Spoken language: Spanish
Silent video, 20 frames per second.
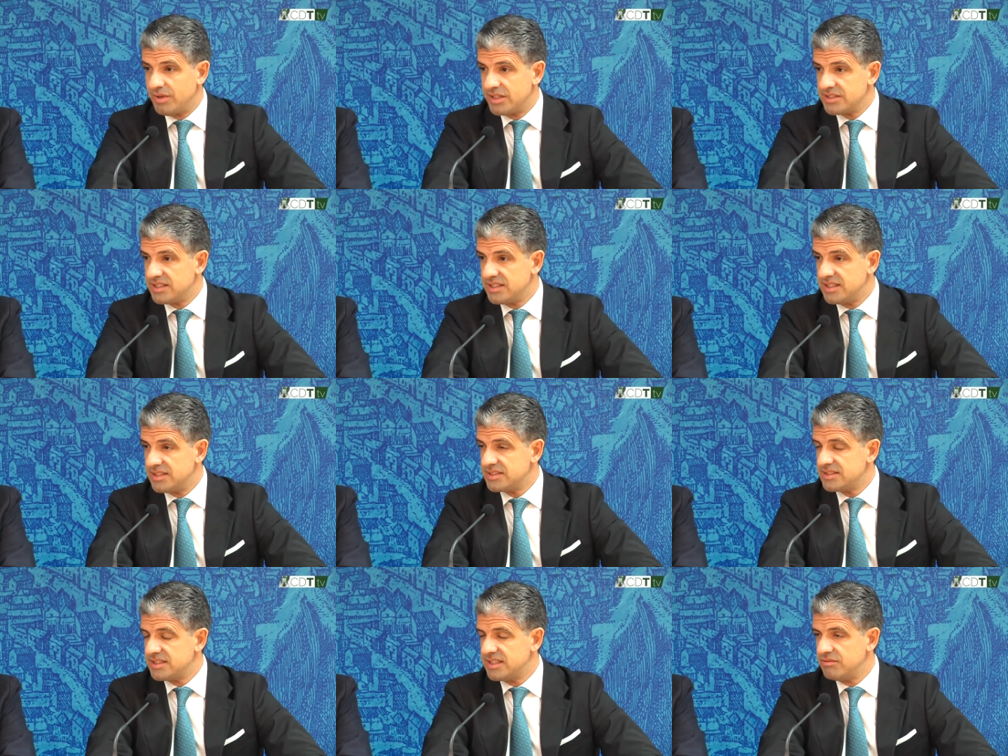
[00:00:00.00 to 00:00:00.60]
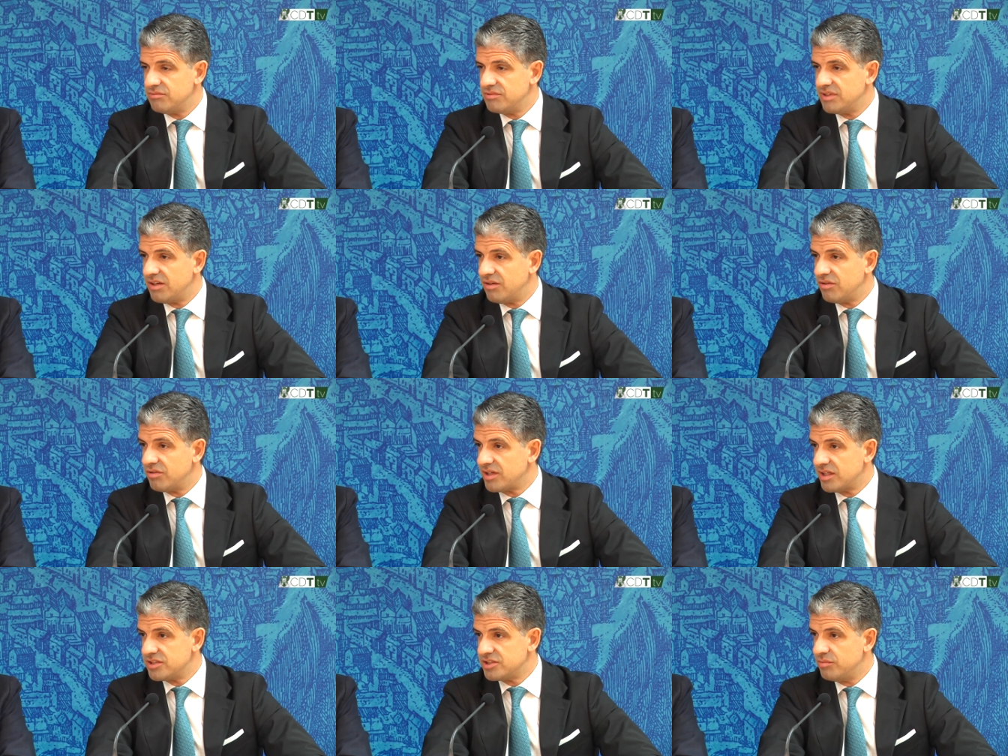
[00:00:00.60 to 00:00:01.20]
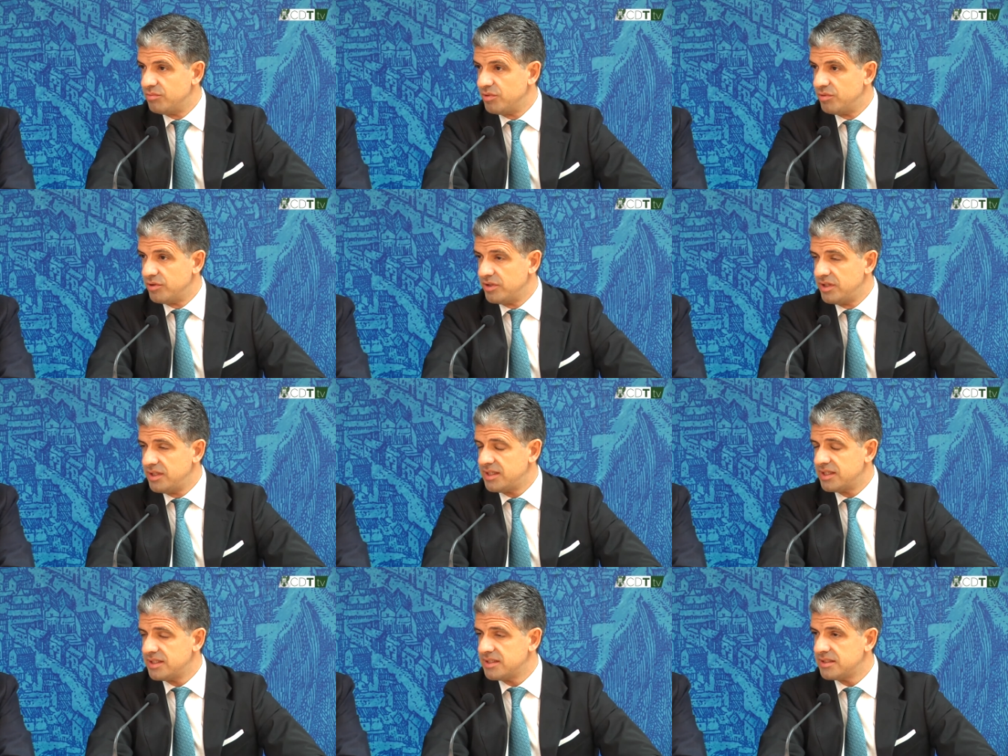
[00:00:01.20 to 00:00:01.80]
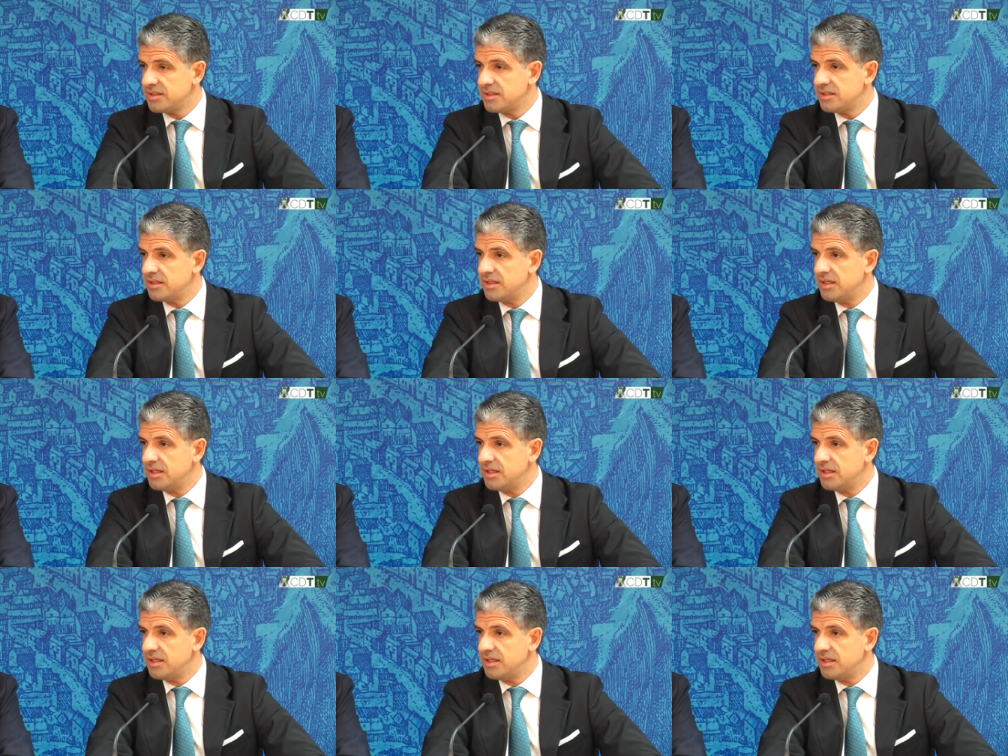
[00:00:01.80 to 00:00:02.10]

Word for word: más es una ocasión muy bonita,